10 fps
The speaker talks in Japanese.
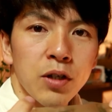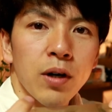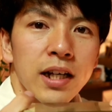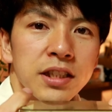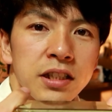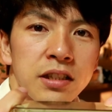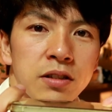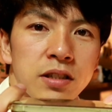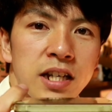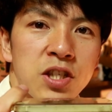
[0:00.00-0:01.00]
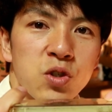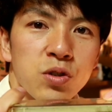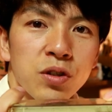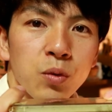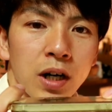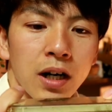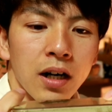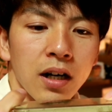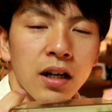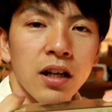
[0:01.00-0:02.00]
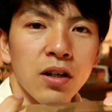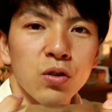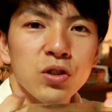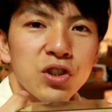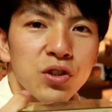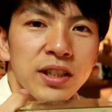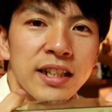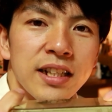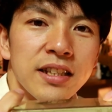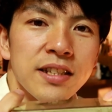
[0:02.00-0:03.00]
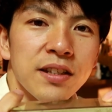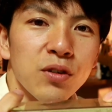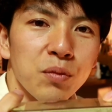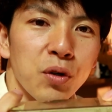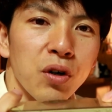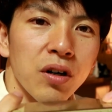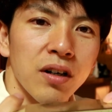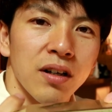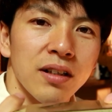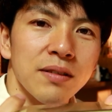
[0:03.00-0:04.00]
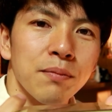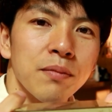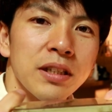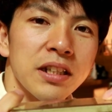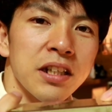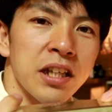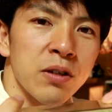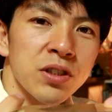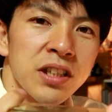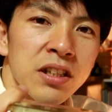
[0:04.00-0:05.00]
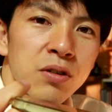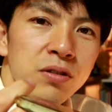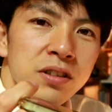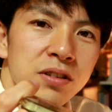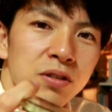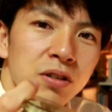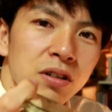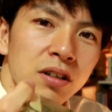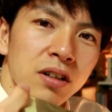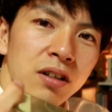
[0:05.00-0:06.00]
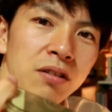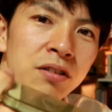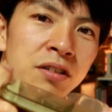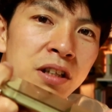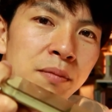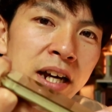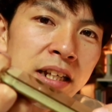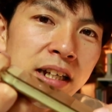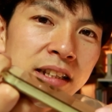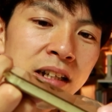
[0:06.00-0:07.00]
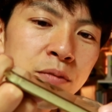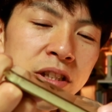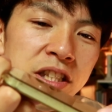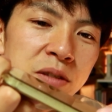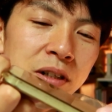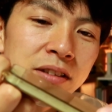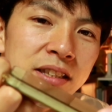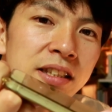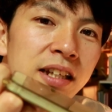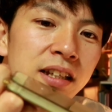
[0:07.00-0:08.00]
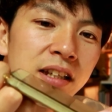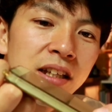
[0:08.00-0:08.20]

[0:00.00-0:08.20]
要は走ってる最中っていうのはこの状態なんですけども、引き手を下に下ろすとこういう風に前に傾いてしまうんですね。